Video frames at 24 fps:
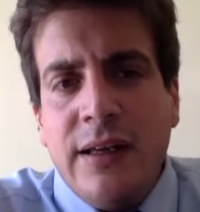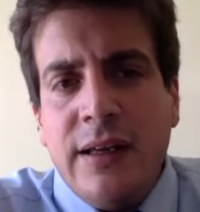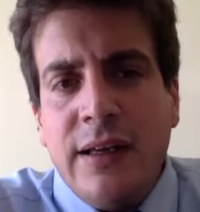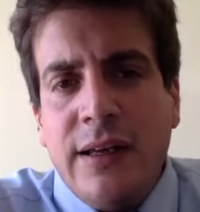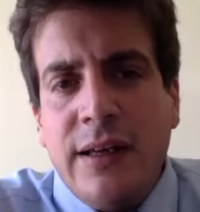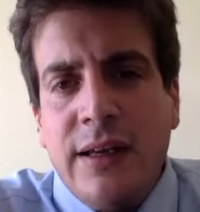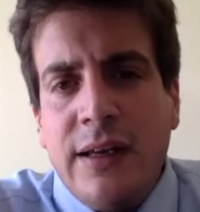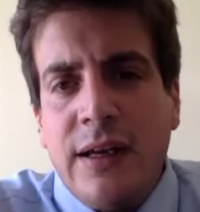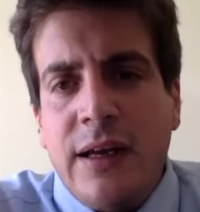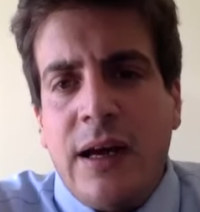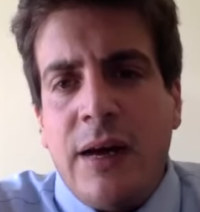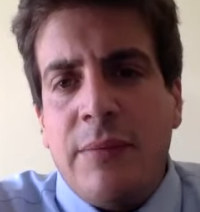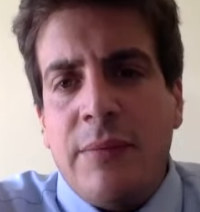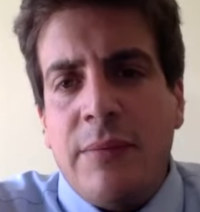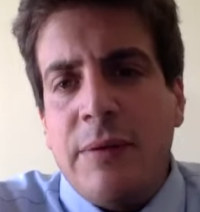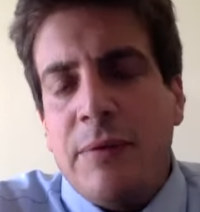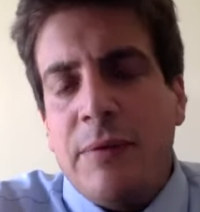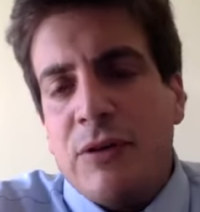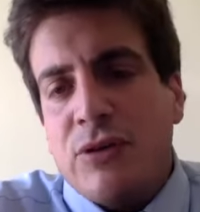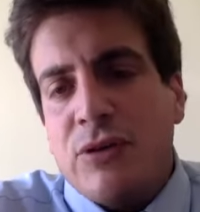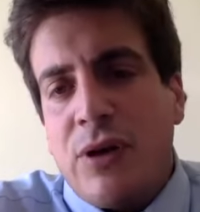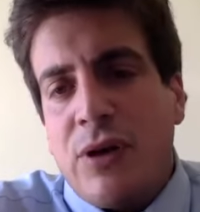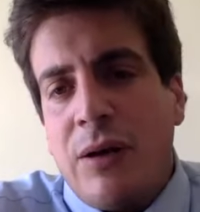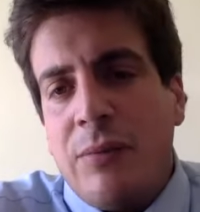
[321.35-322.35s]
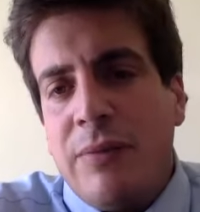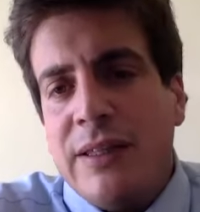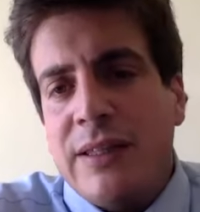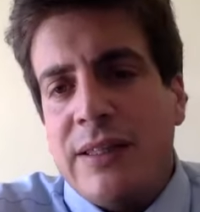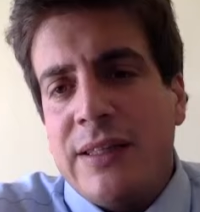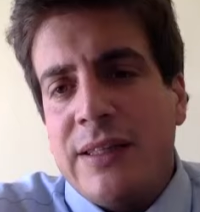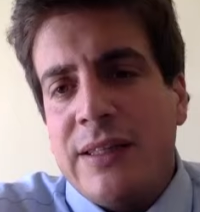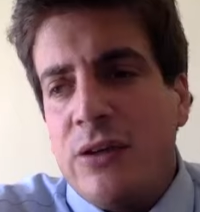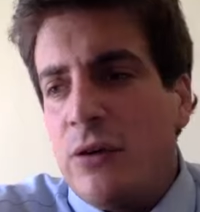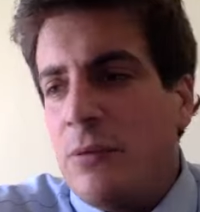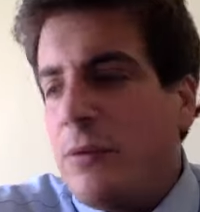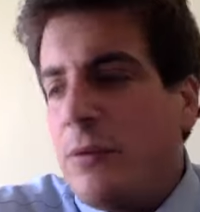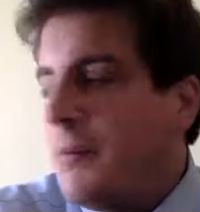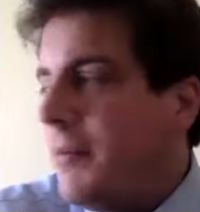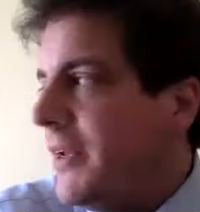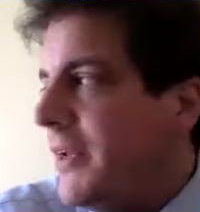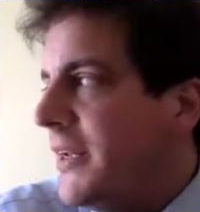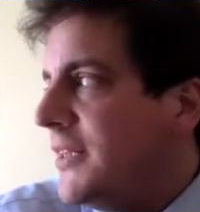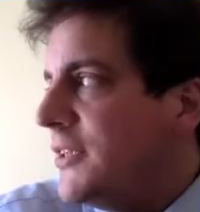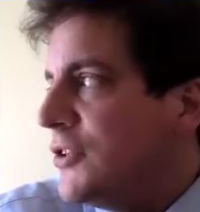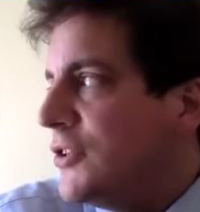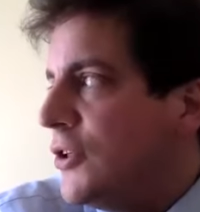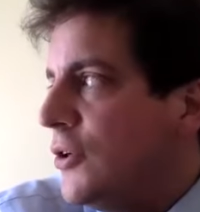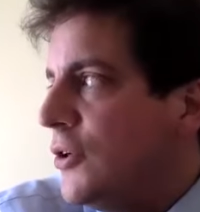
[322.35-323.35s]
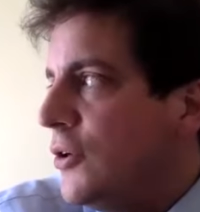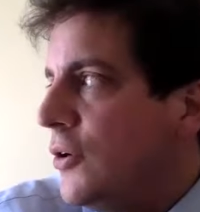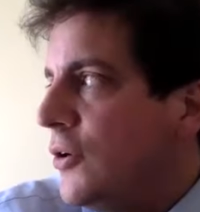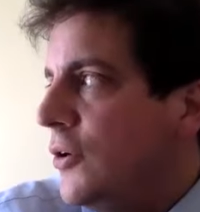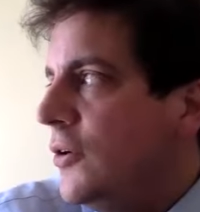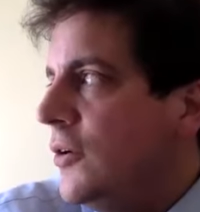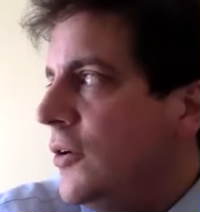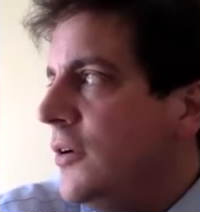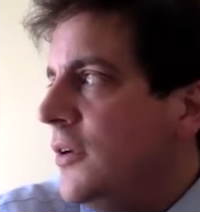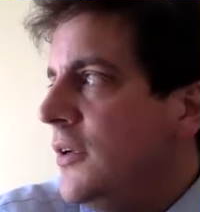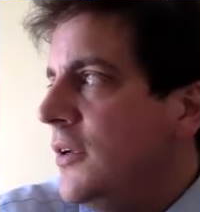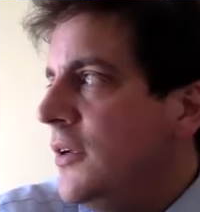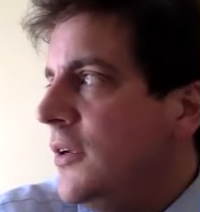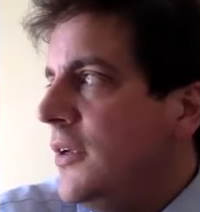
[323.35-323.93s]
Eh, a mí personalmente no me pareció